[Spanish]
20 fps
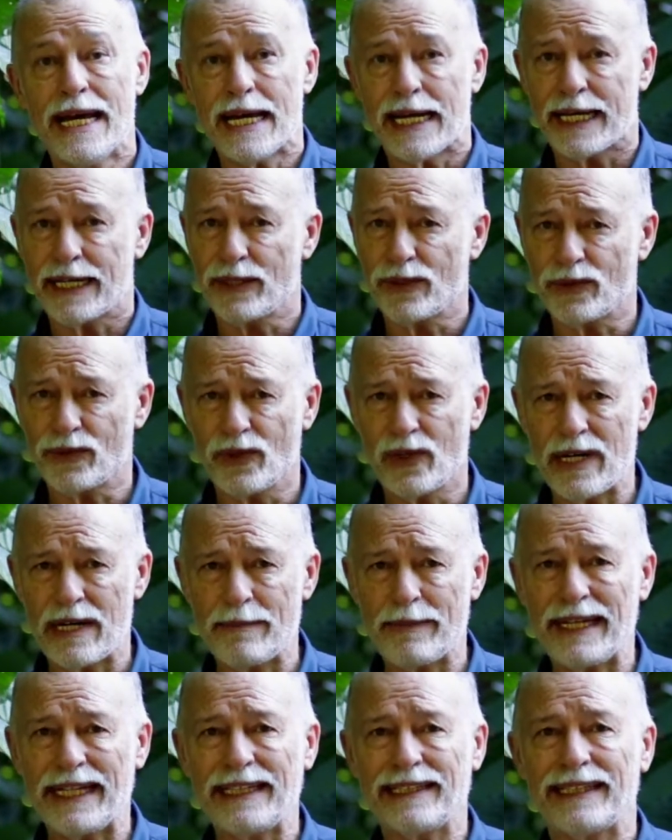que no
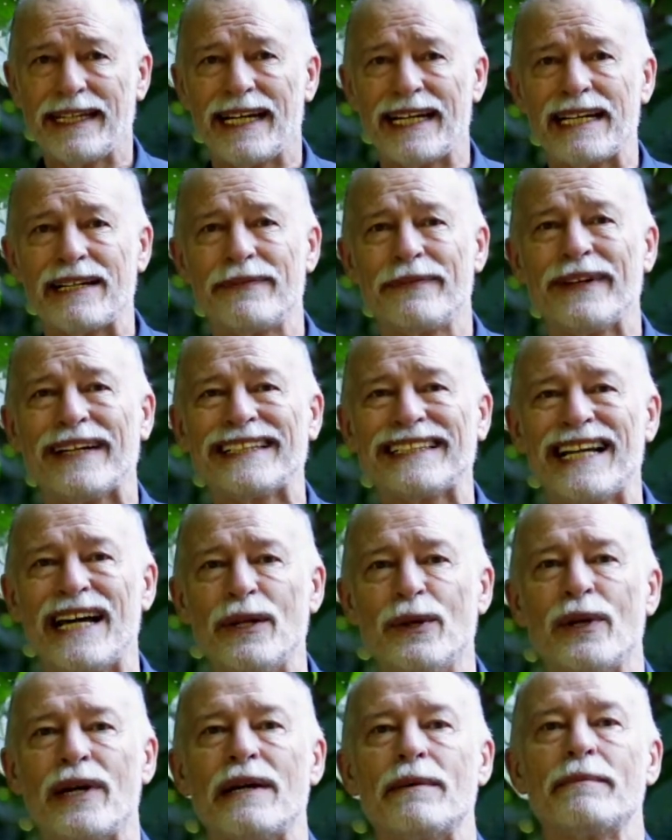solamente han
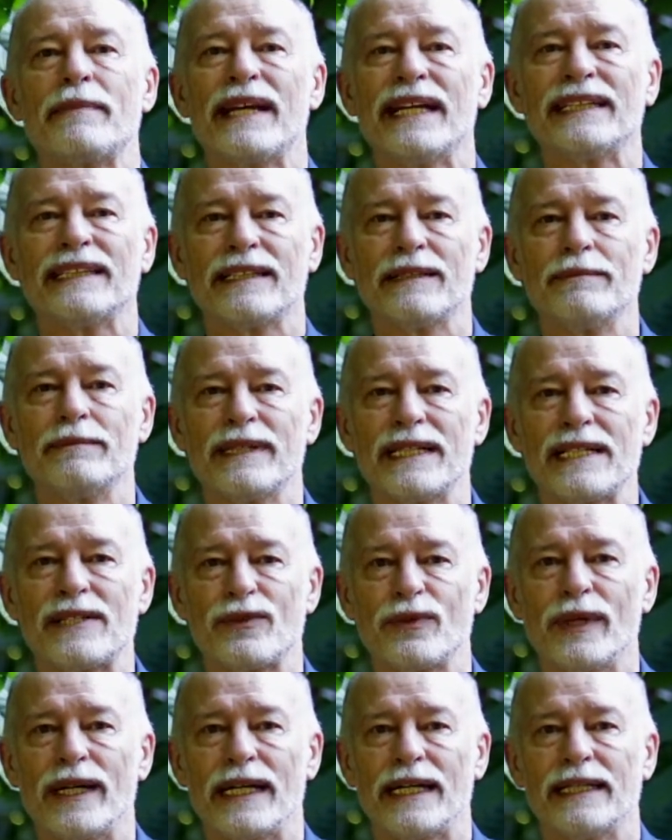afectado al ambiente en
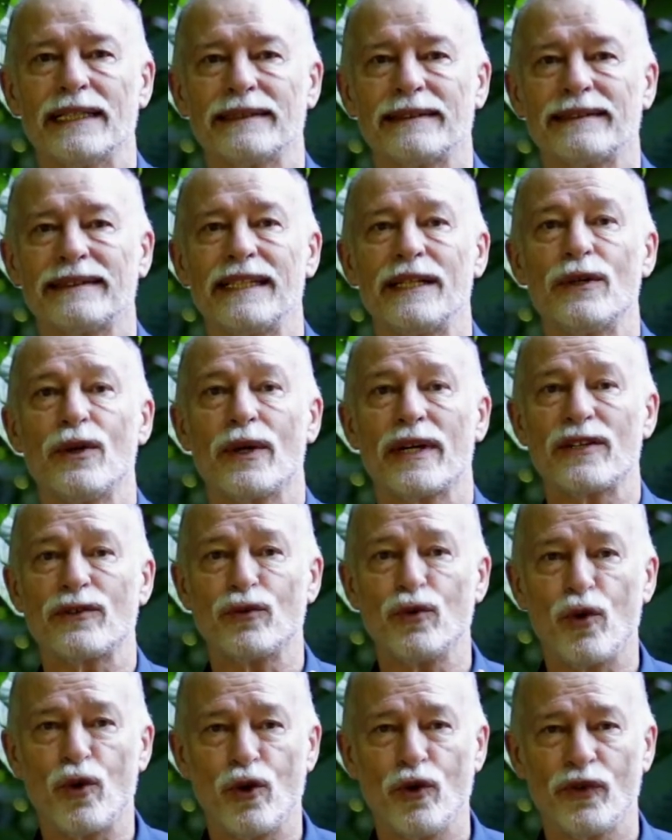Venezuela, sino que
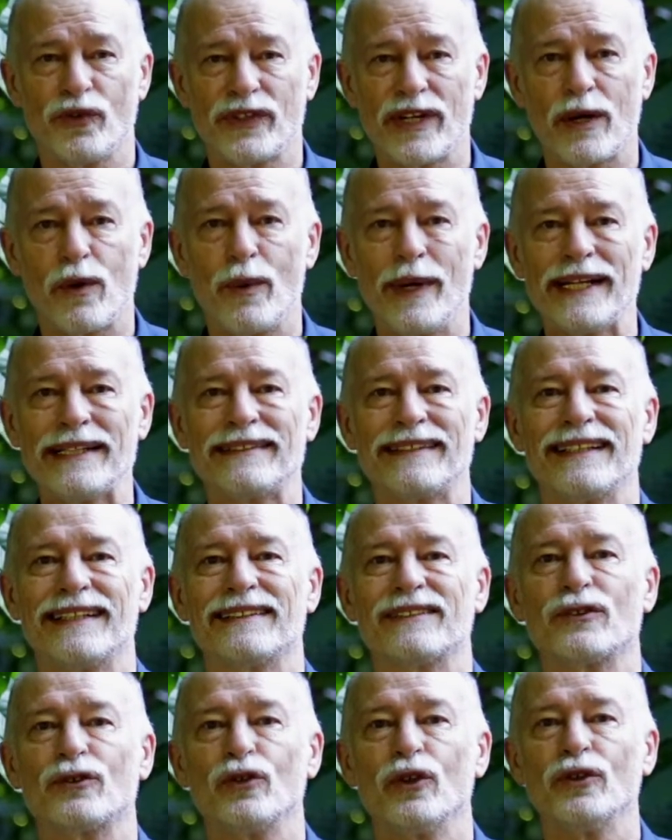sus
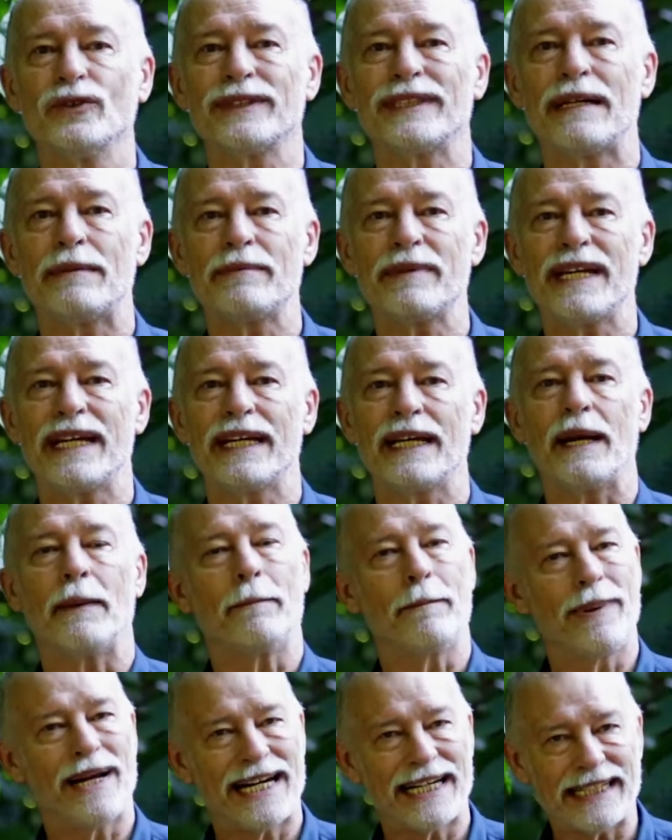consecuencias son también
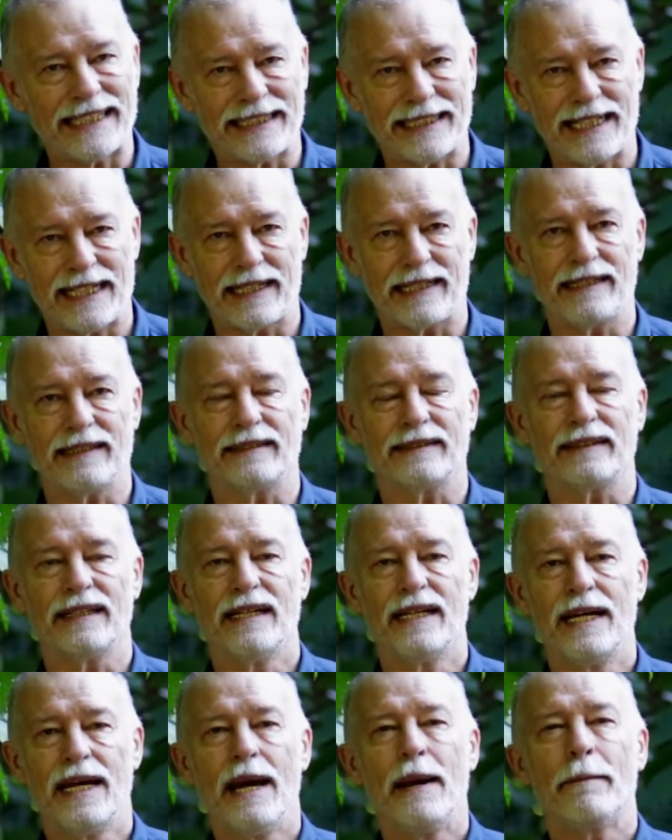planetarias.
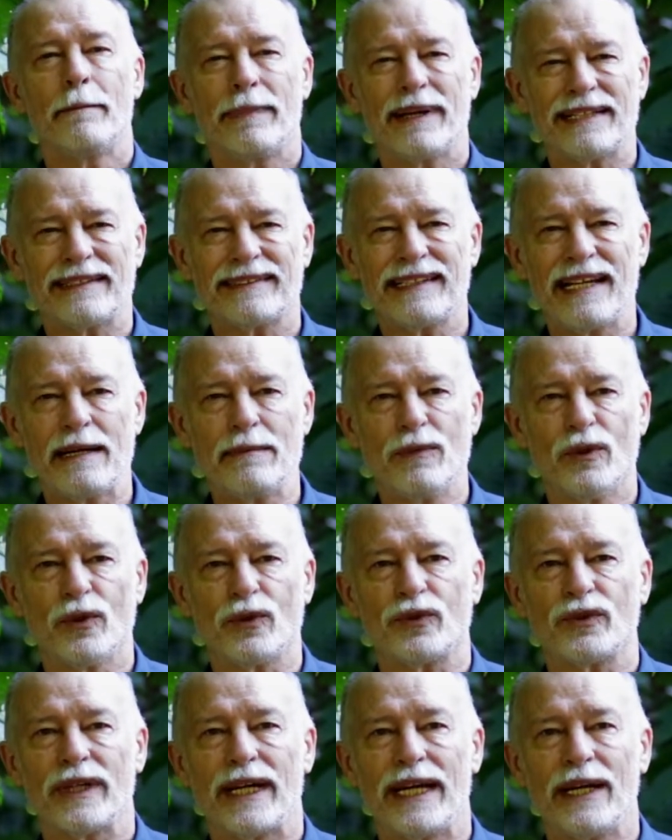
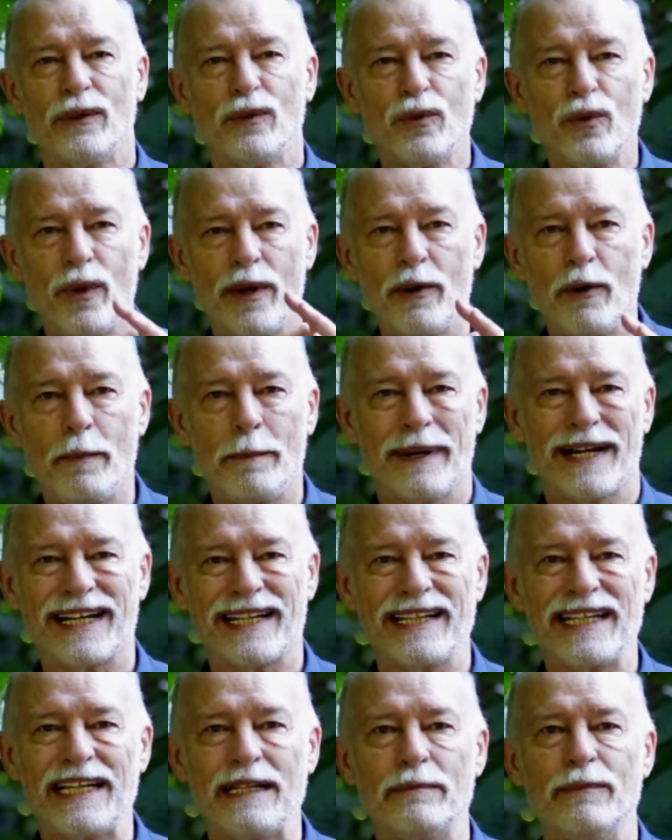Pensemos en un nuevo
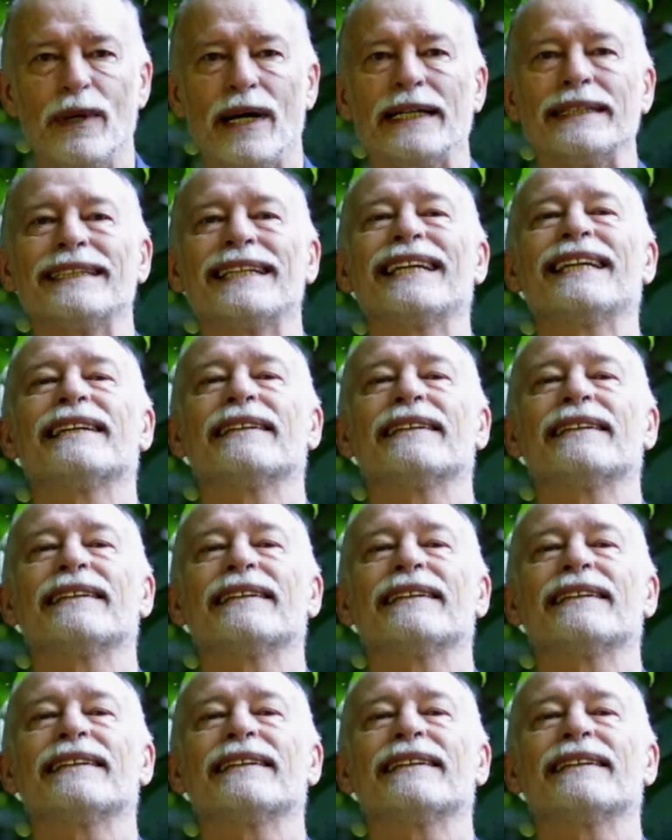paradigma de